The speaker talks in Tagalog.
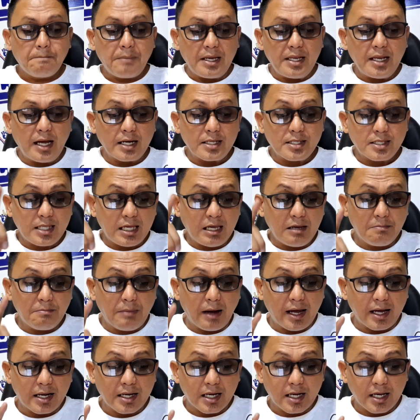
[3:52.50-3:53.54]

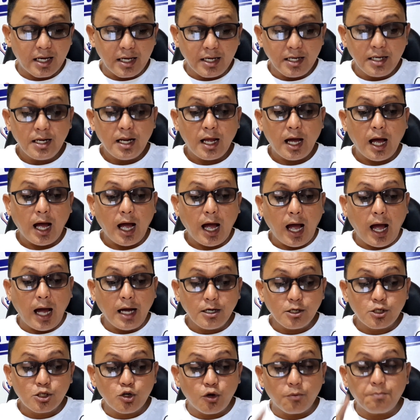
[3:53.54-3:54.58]
Pinagtibay rin
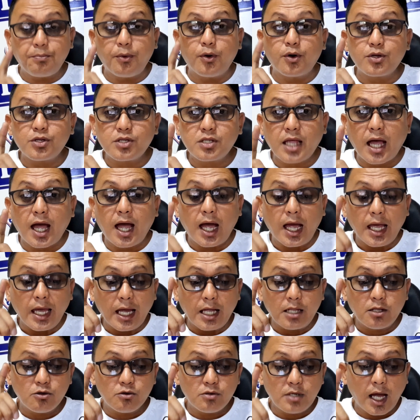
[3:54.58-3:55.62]
ang suporta,
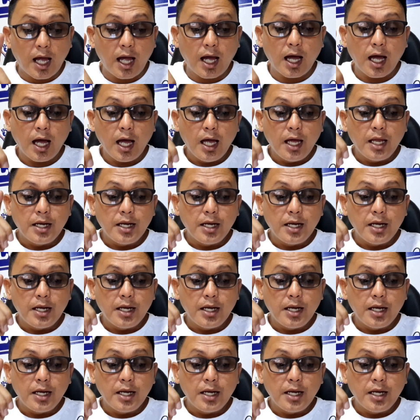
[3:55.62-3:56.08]
ito na,